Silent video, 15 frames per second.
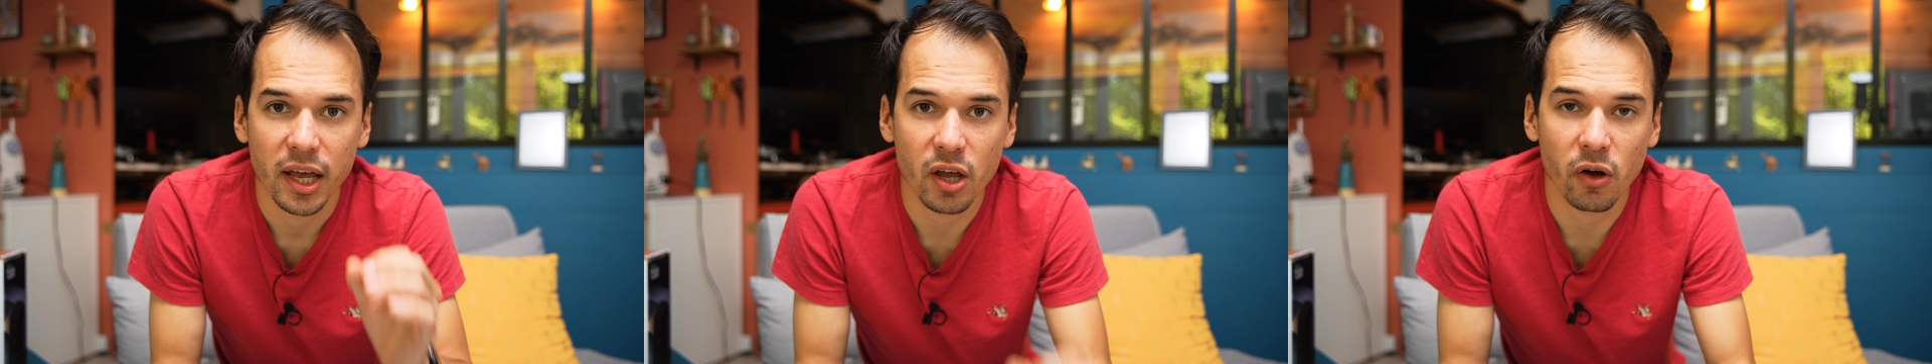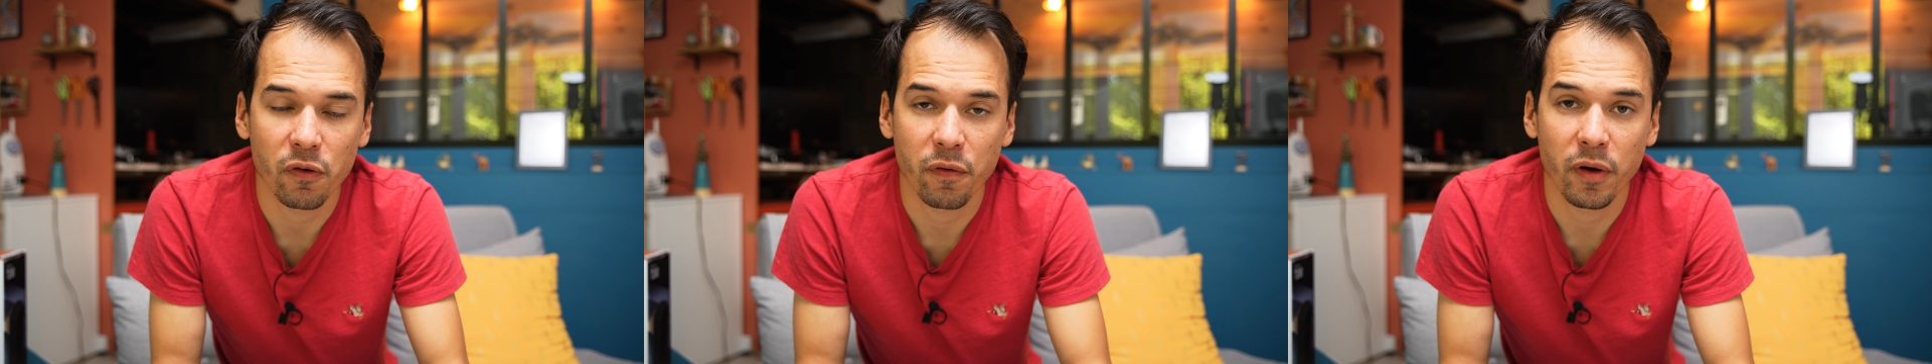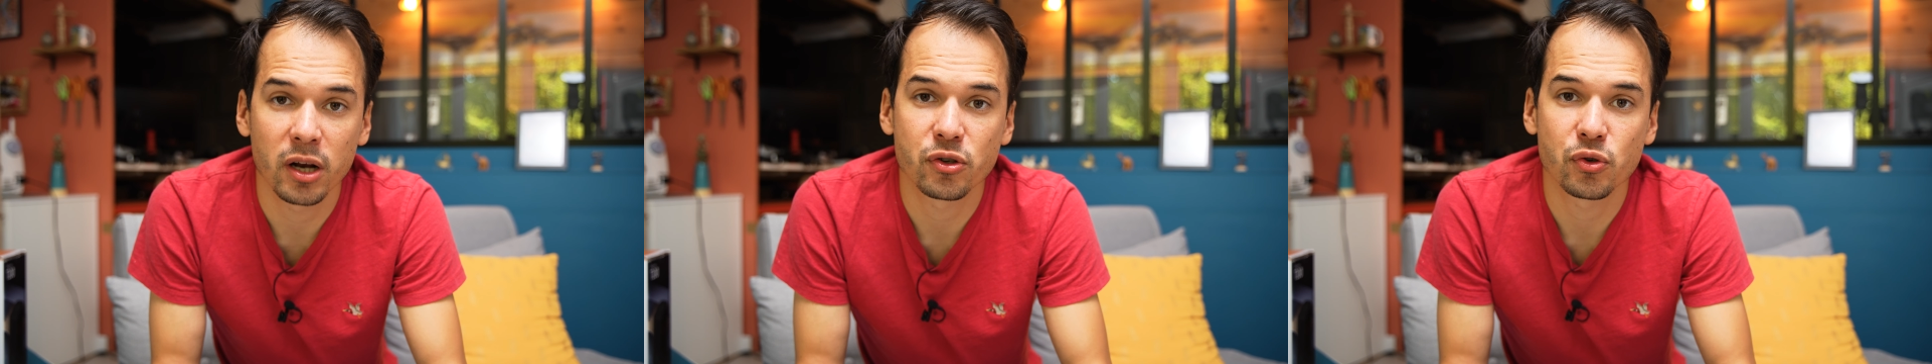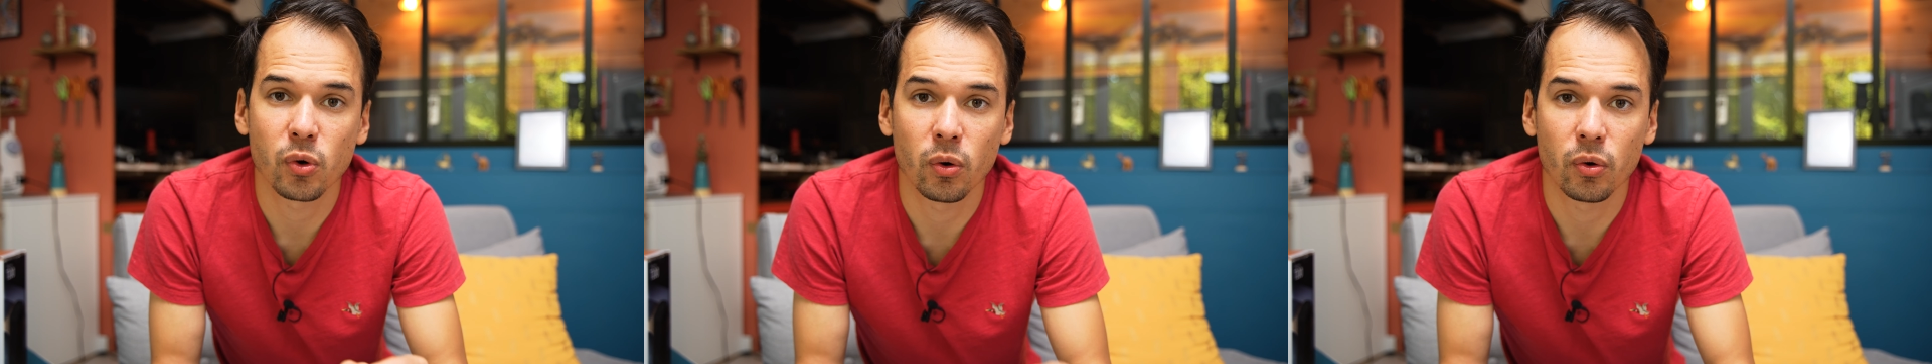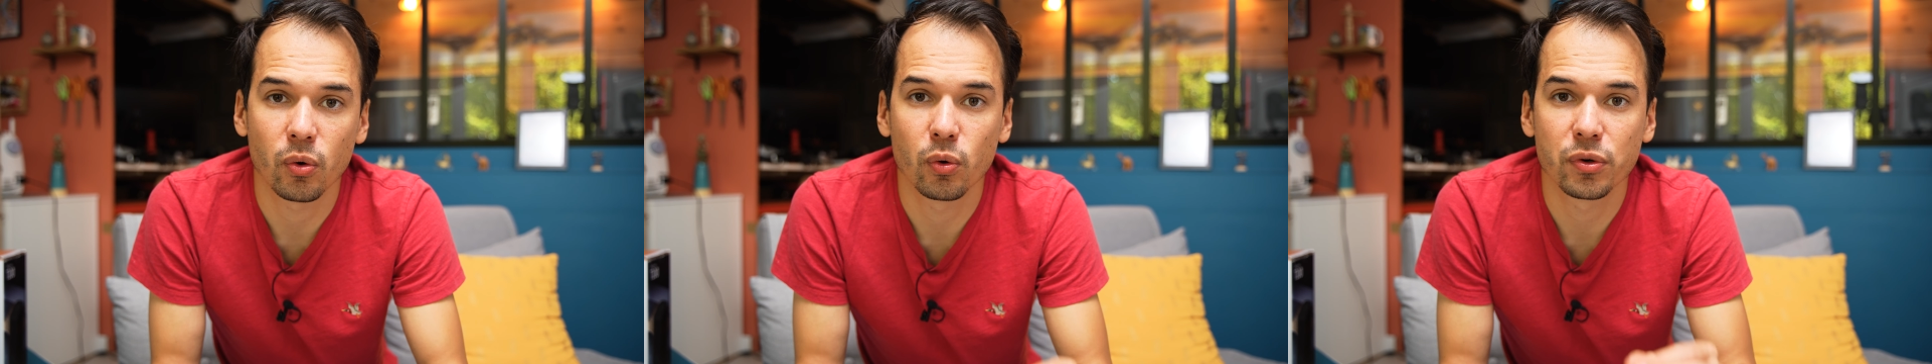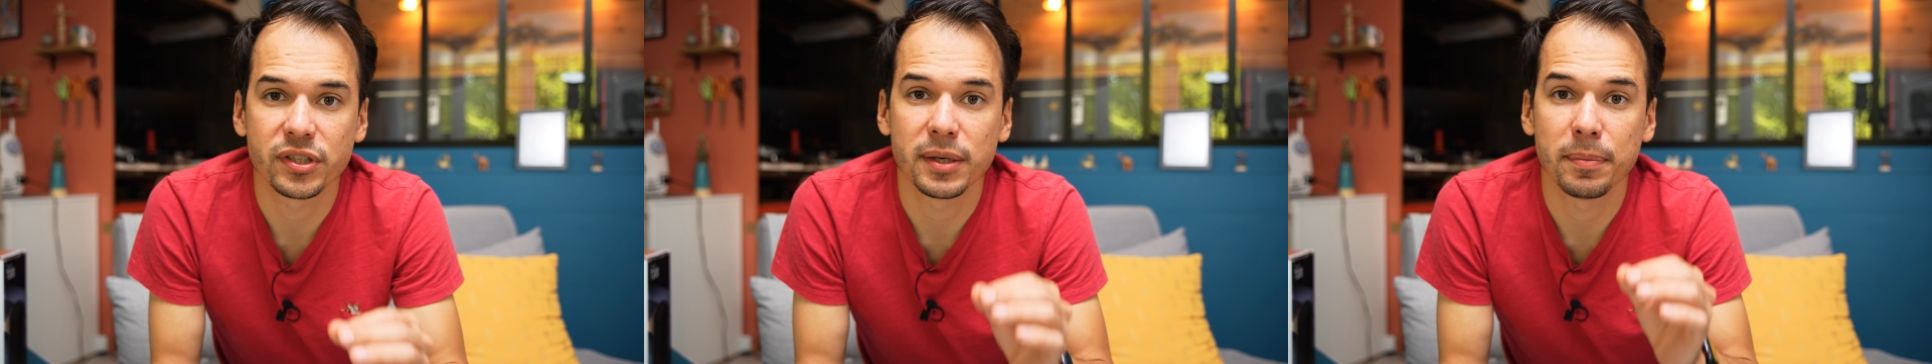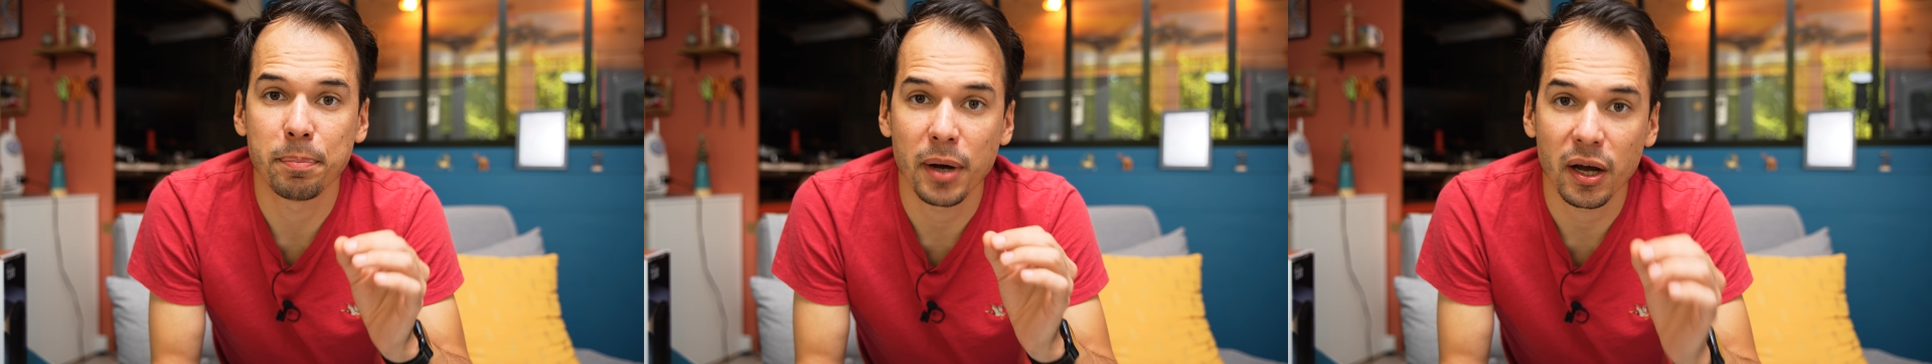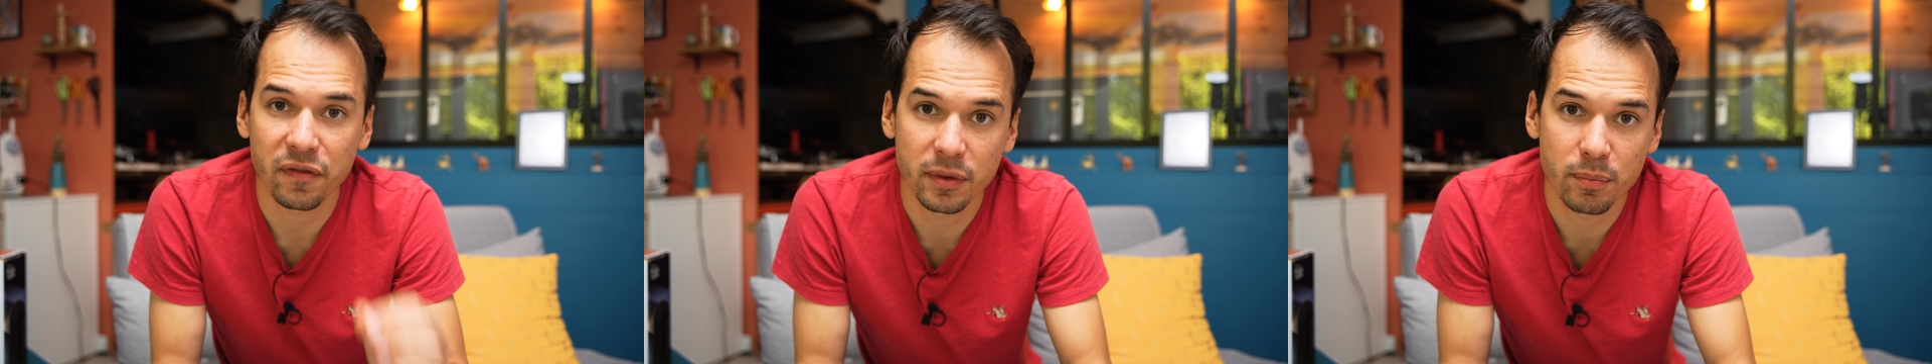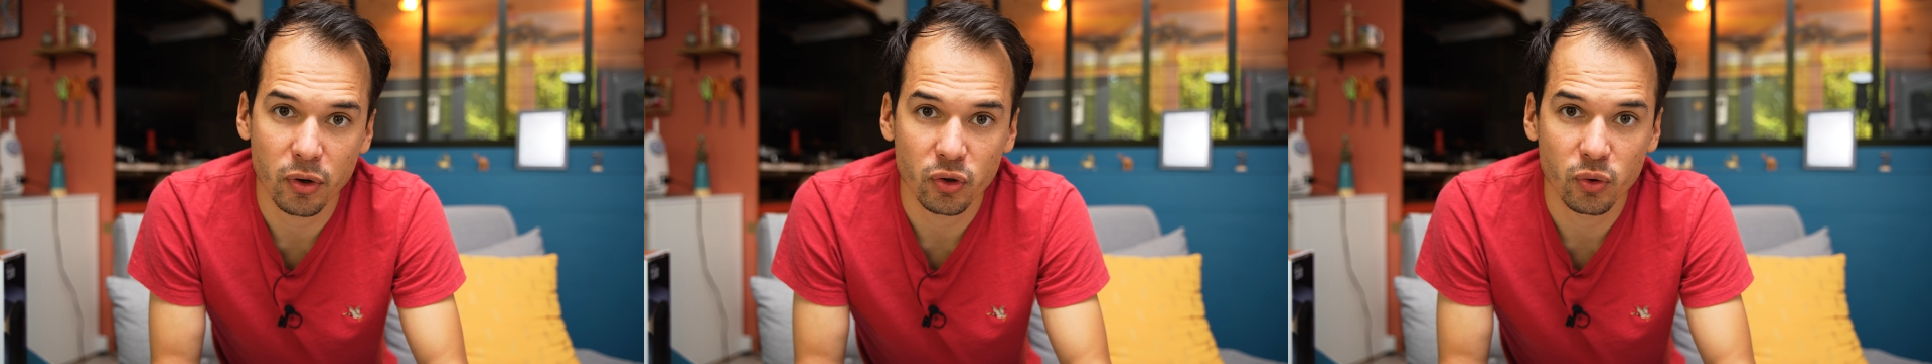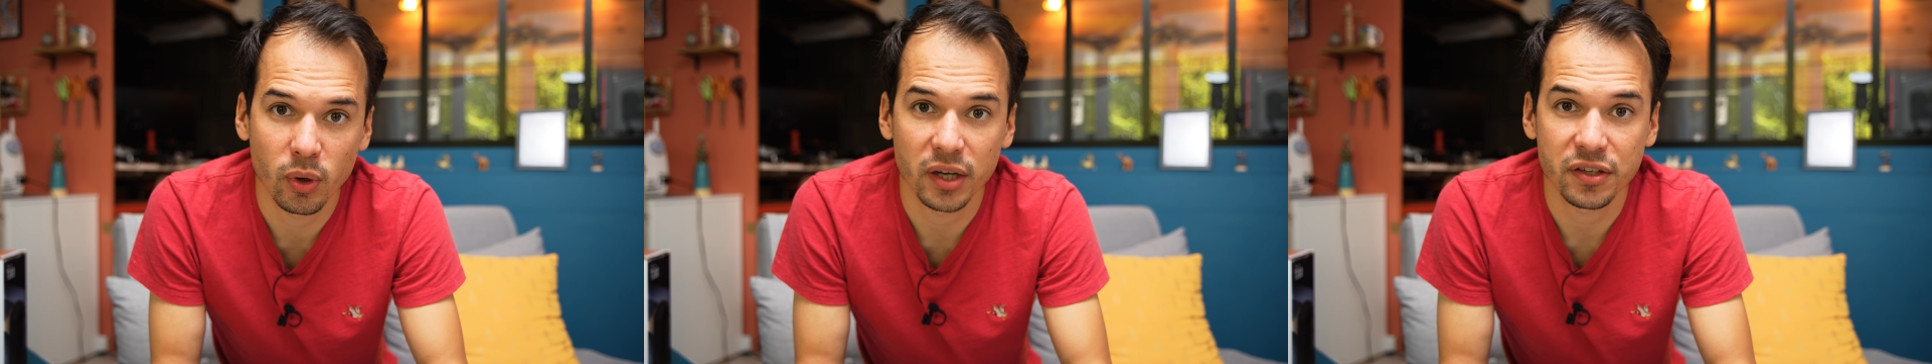Et enfin, ils seront aussi parfaits pour
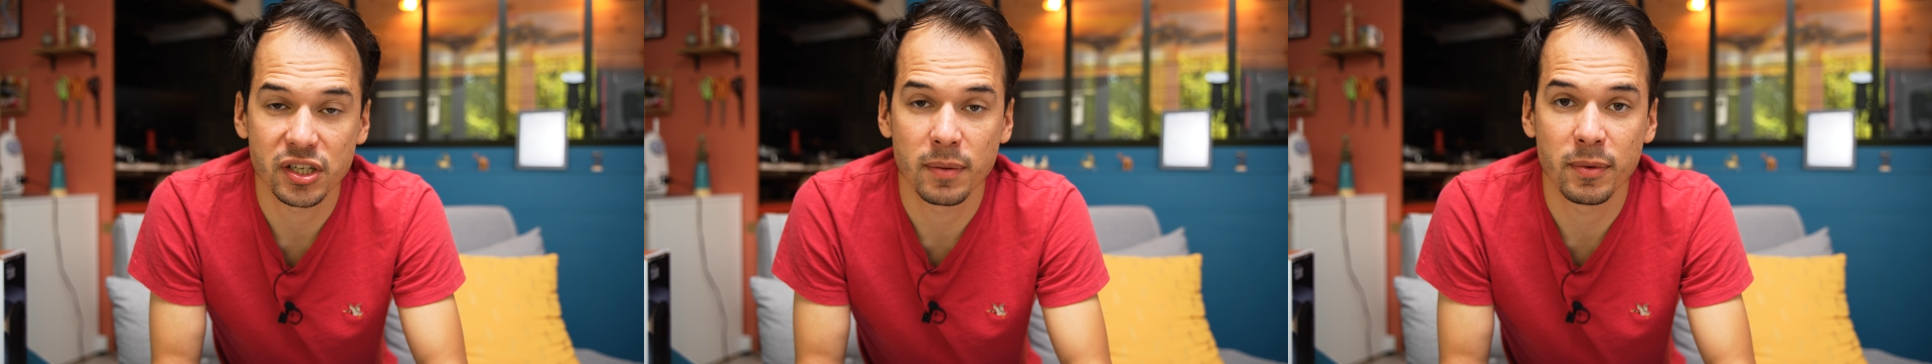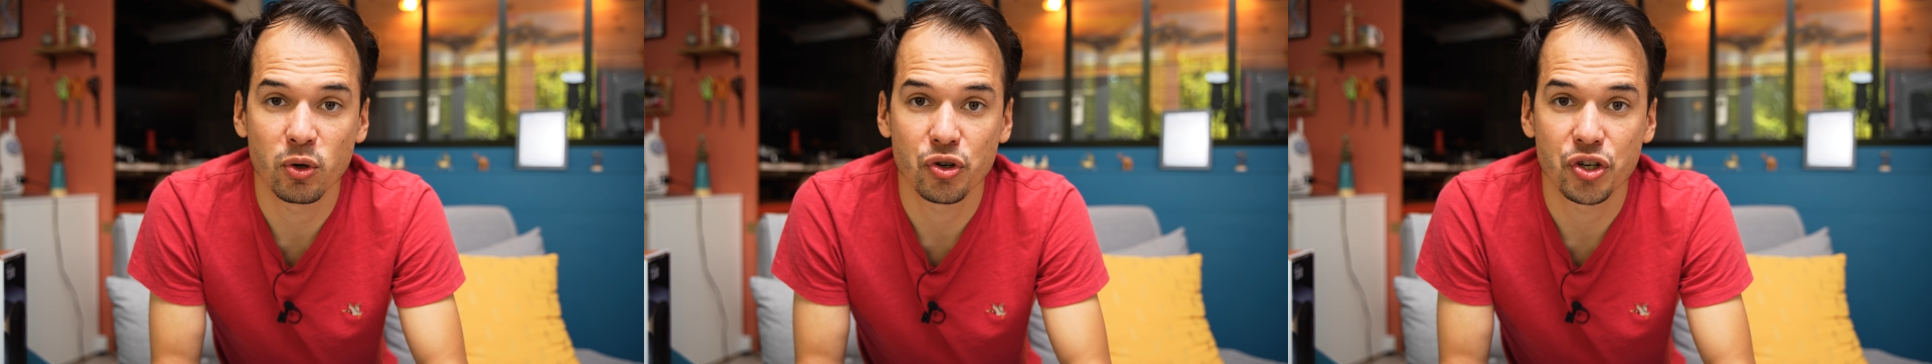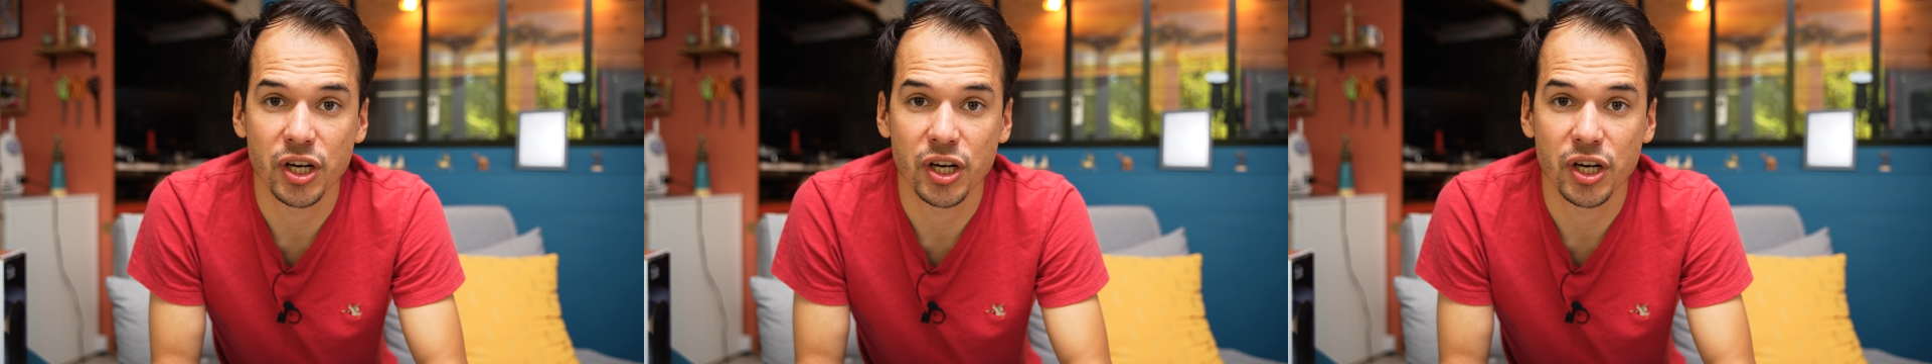toi si jamais tu